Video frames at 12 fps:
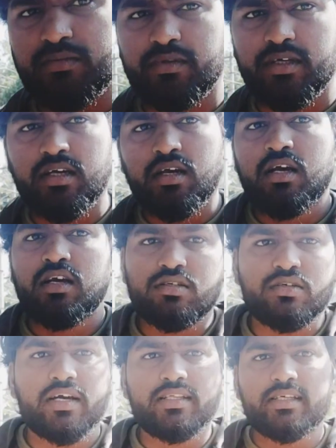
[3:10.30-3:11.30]
చెప్తే
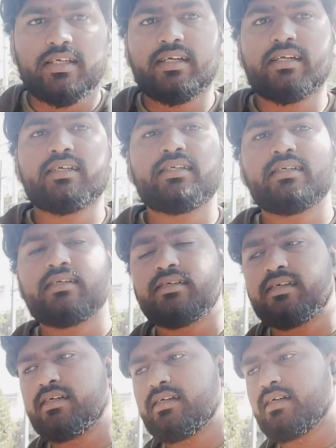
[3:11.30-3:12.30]
సో అయితే ఏంటి అని
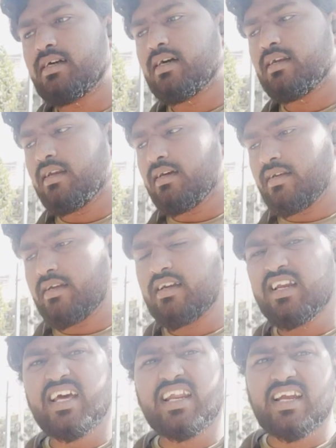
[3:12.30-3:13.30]
అంటే అట్లా
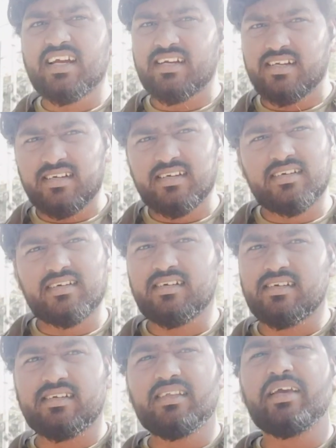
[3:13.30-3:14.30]
రెగ్యులర్గా
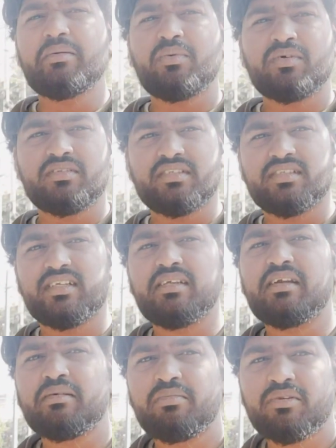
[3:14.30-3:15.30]
ఇది అయిపోతుంది
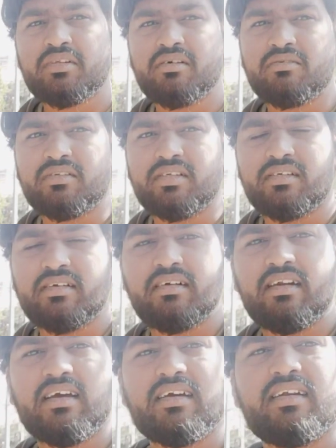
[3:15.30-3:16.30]
చిల్లర అయిపోతూ ఉంది
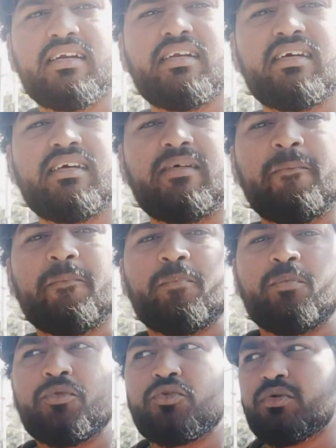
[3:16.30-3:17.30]
ఎట్లా అని అంటే
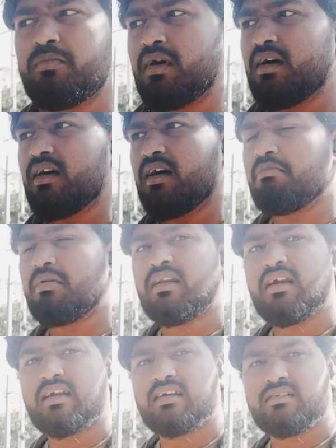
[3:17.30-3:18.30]
సో మా ఆ పిల్ల
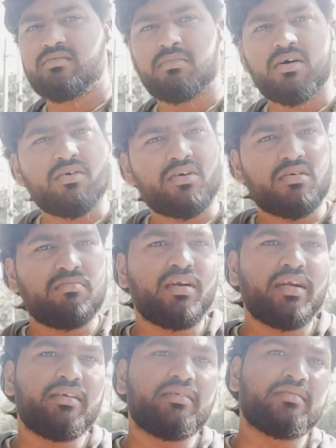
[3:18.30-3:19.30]
అడగడం మా వాడు డబ్బు
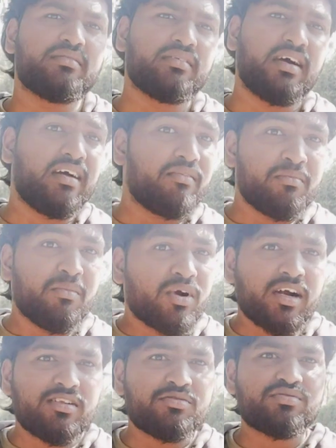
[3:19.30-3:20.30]
లేడు
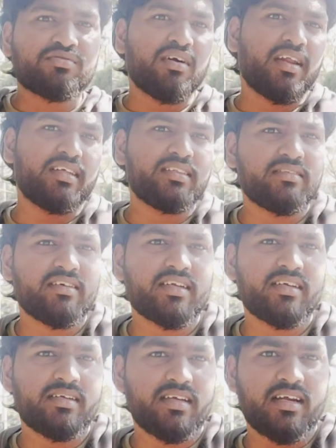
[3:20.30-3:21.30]
ముఖాలు చూసుకోవాలి
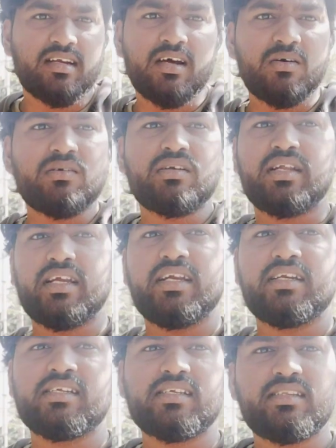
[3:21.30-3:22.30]
ఇంతవరకు ఎట్లా ఉంటారు
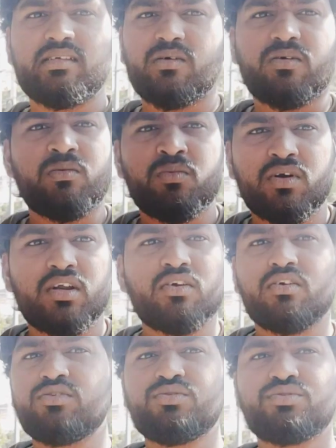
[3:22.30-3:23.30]
ఏంటి అని ఇద్దరు ఒకరి ముఖాలు ఒకరు